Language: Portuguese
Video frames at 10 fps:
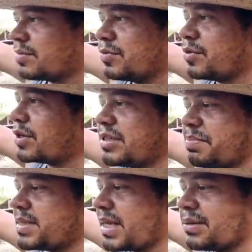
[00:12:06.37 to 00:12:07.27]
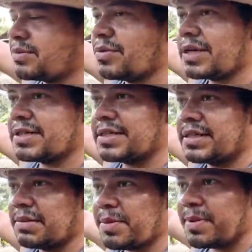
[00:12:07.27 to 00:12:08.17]
Nunca tinha pisado num toco assim,
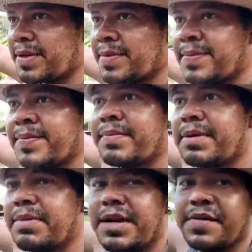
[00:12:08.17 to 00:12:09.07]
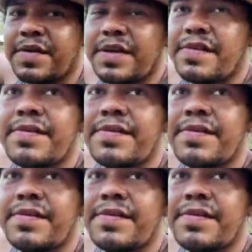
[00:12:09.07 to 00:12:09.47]
né, meu bem? É verdade. Primeira né? vez.